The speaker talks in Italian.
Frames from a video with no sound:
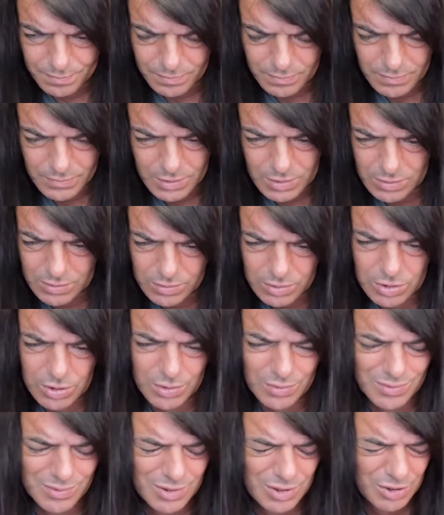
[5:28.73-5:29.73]
Non,
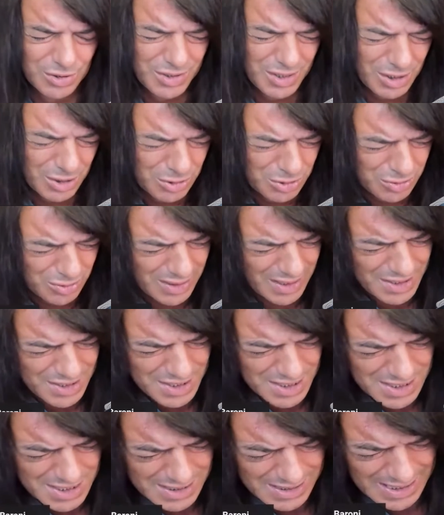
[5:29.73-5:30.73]
ti, ti ho detto
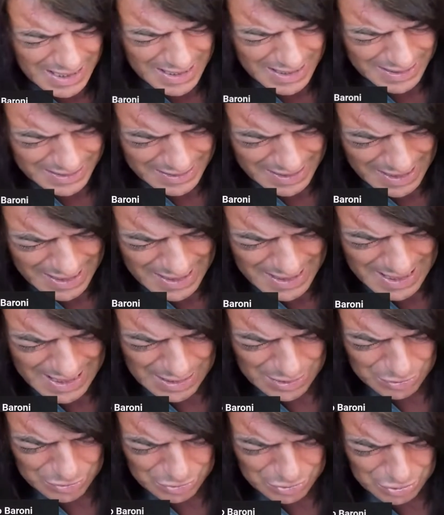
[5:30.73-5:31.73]
lascia stare
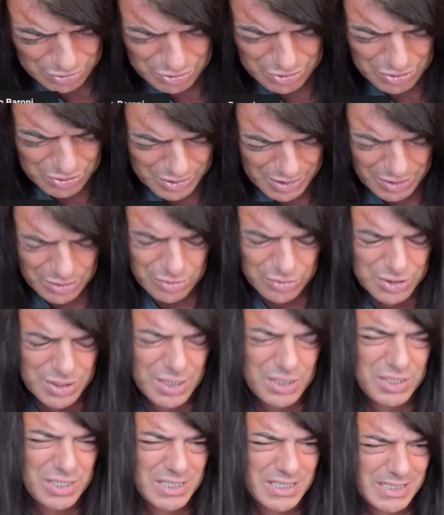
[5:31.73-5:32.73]
dell'auto, ti ho detto
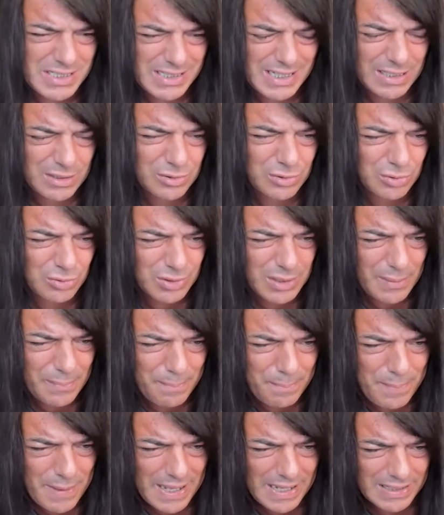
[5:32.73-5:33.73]
se c'è stata una
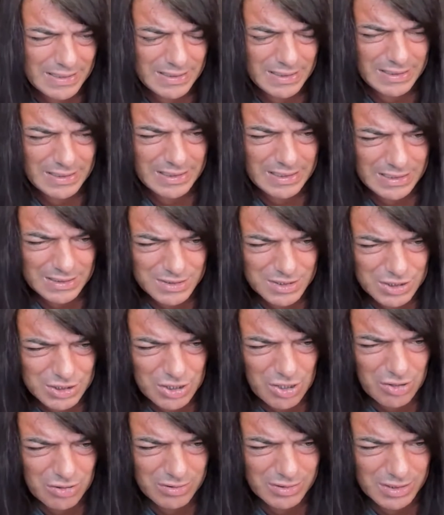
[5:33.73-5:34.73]
perdita,
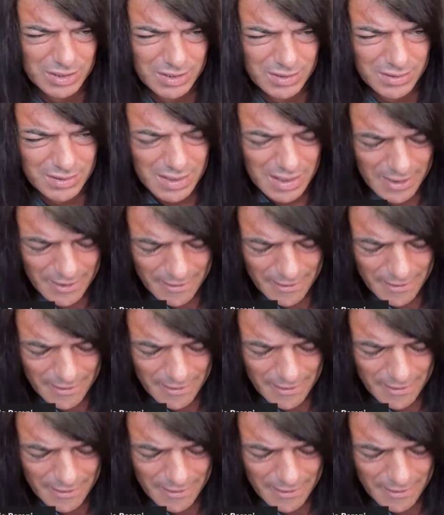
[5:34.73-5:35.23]
soldi,